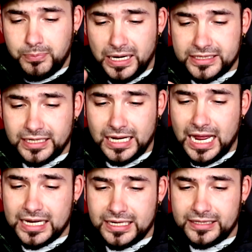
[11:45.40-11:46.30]

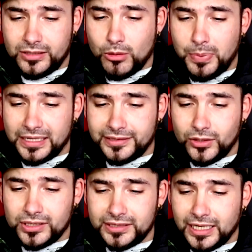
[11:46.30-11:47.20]
plexiglas este o el
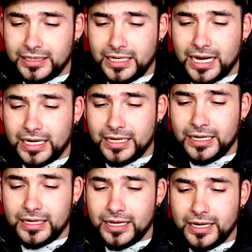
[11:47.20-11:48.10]
plástico este que tienen
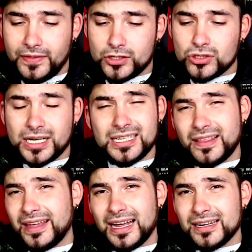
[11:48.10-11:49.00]
aquí es de esos que se
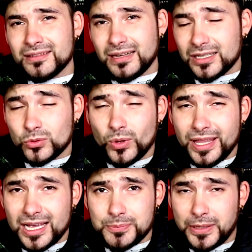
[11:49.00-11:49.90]
dejan las
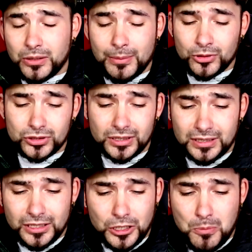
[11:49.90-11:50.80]
huellas, pero vamos
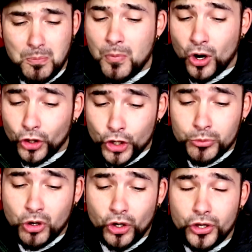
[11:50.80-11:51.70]

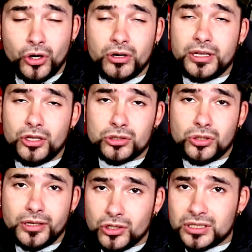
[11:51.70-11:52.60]
mogollón, mogollón, y yo
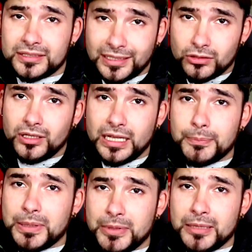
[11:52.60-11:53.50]
soy de los que está todo el
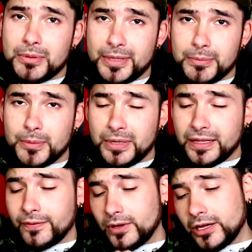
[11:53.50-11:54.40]
día pipí, pipí, pipí,
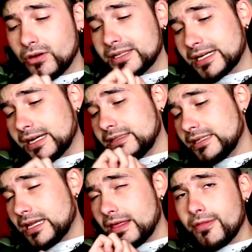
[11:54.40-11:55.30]
dándole con la
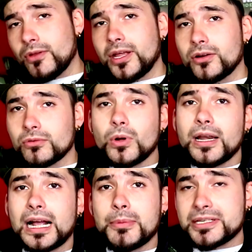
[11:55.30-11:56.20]
chaquetilla, dándole con
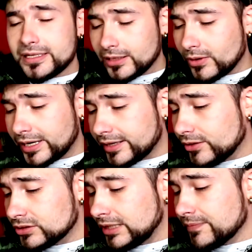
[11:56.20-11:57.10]
la camiseta, cualquier
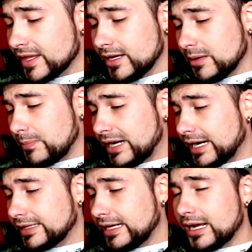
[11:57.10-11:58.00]
cosa,
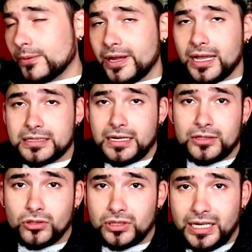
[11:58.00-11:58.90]
para quitar las huellas. Que
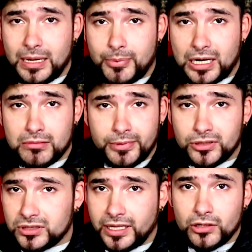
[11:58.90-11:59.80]
es tontería, porque al
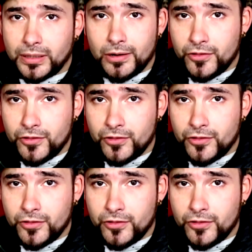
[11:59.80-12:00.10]
momento se quedan otra vez